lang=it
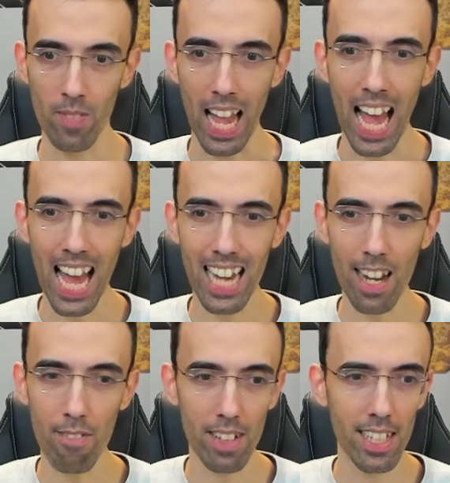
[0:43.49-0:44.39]
Ah, la,
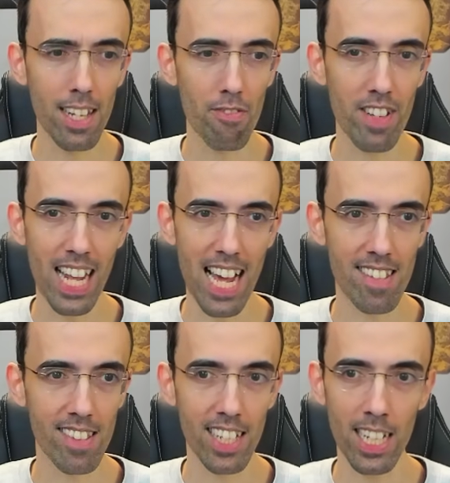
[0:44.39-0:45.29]
le
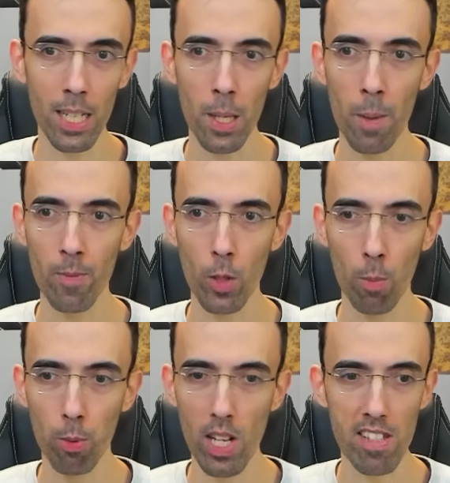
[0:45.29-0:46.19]
finestre,
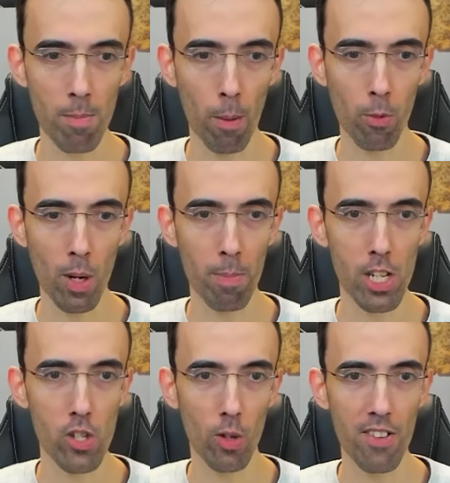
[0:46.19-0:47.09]
oppure se è proprio una
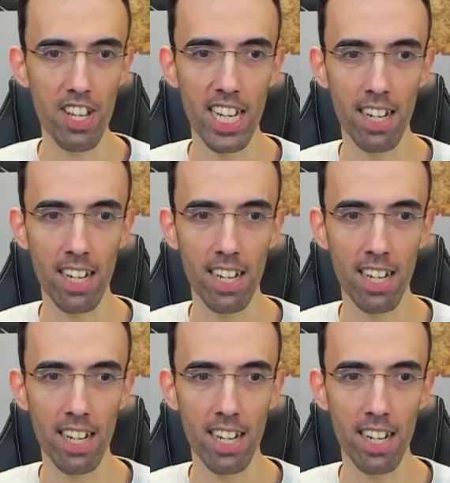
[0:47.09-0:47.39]
prigione vera.